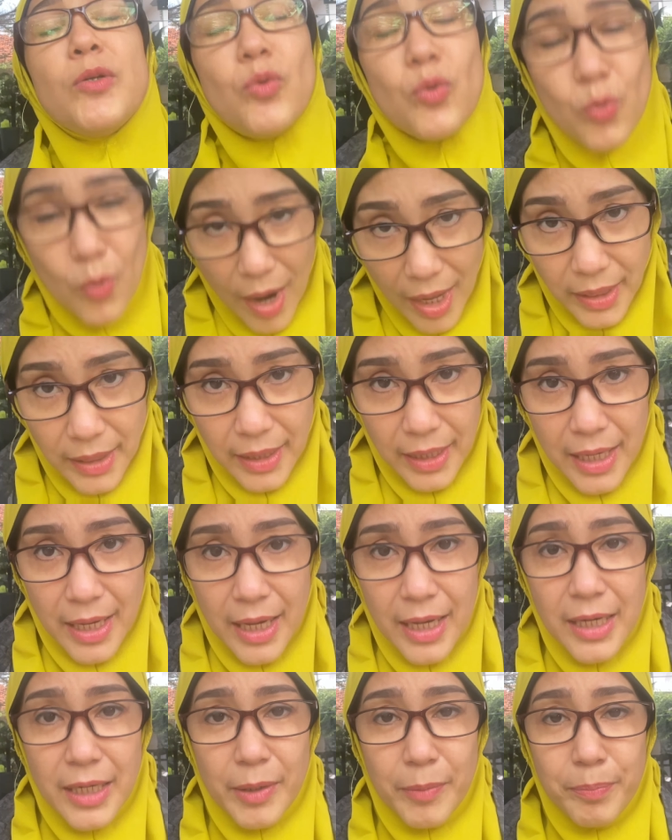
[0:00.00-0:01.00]
kuat
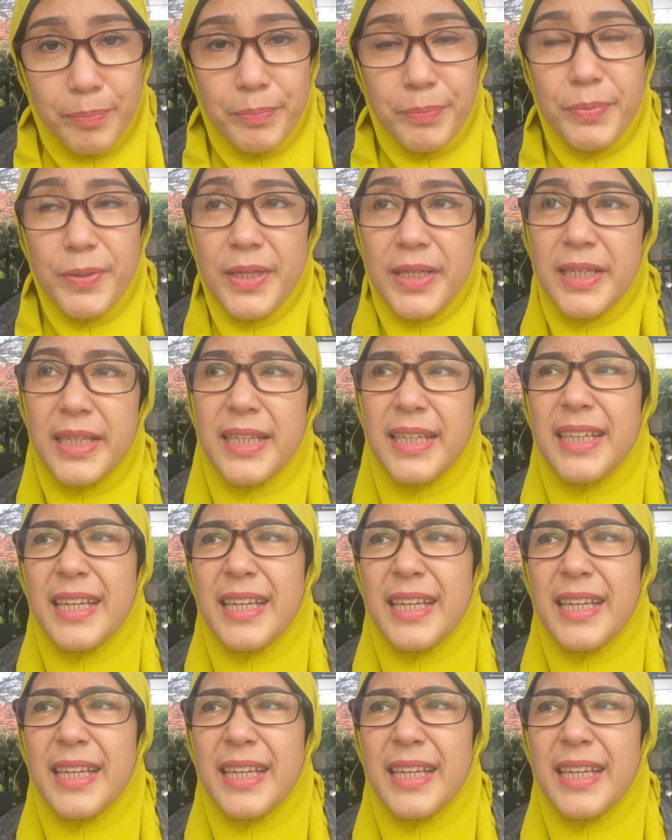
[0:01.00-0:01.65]
lebih